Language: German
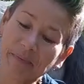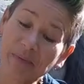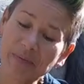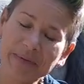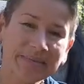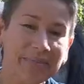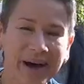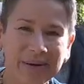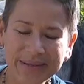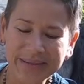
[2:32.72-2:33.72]
Probier es mal
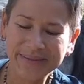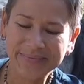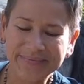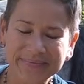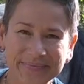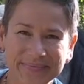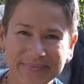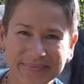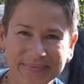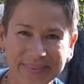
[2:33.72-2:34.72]
aus.
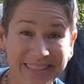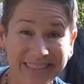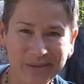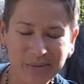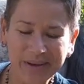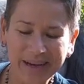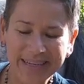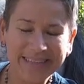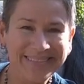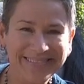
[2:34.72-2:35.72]
Lass dich
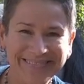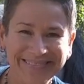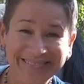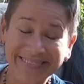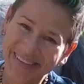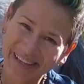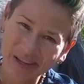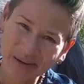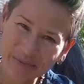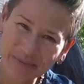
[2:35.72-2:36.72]
überraschen.
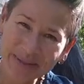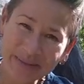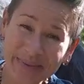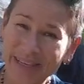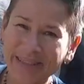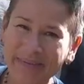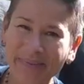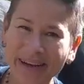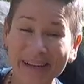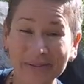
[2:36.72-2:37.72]
Und bis zum nächsten
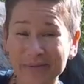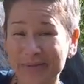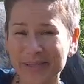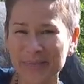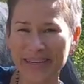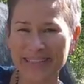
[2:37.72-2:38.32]
Mal und viel Spaß